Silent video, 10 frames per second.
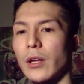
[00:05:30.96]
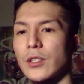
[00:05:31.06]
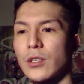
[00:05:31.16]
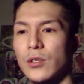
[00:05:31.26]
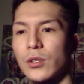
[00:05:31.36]

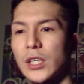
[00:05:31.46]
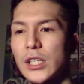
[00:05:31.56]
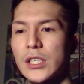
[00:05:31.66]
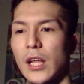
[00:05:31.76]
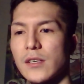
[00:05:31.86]
出勤
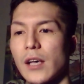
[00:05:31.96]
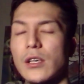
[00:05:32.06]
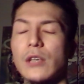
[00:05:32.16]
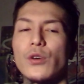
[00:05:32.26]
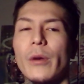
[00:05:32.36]
したらさ、
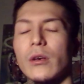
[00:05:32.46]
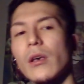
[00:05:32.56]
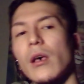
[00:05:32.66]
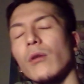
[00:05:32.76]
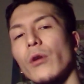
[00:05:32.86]
ちょ、ま、
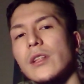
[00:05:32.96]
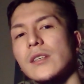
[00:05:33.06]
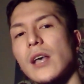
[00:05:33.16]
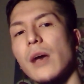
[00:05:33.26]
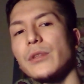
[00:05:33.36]
これで
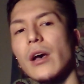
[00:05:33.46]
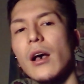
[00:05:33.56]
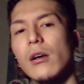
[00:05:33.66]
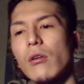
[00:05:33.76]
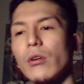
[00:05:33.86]
さ、みたいな、
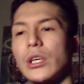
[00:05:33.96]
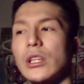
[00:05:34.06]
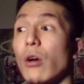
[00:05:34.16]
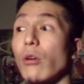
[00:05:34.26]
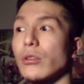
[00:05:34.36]
缶コーヒー
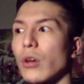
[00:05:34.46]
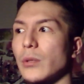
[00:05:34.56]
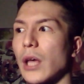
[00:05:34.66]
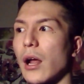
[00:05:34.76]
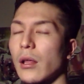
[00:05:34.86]
2本と、
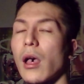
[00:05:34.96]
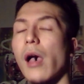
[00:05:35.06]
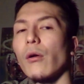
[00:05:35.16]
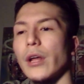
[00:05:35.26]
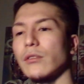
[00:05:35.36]
みたいな、
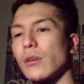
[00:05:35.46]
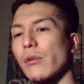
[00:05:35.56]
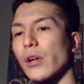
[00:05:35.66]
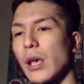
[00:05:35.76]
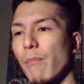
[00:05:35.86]
こ
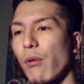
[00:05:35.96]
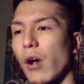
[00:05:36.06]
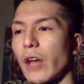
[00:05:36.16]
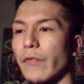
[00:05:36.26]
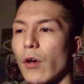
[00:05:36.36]
レッドブル1本
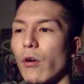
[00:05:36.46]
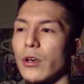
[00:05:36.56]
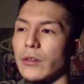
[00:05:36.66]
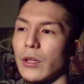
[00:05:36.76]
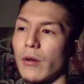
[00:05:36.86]
買ってこい
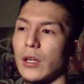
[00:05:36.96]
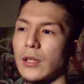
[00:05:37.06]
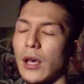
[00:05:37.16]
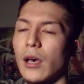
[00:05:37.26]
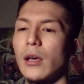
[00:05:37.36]
よって言われ
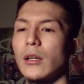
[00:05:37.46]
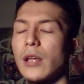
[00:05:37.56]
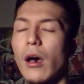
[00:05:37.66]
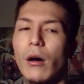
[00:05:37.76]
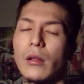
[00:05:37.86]
て、
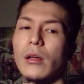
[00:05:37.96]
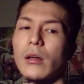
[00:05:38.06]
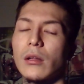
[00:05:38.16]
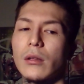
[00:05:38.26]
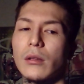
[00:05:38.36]
で、
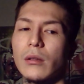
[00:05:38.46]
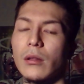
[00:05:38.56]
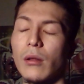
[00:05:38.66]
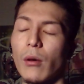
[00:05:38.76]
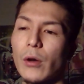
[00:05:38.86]

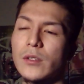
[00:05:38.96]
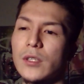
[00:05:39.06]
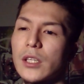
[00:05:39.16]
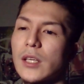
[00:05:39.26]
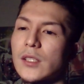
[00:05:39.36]
まあ、これ
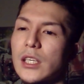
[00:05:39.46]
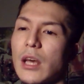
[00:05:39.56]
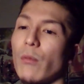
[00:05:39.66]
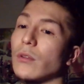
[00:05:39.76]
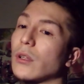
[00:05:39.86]
釣りで好きな飲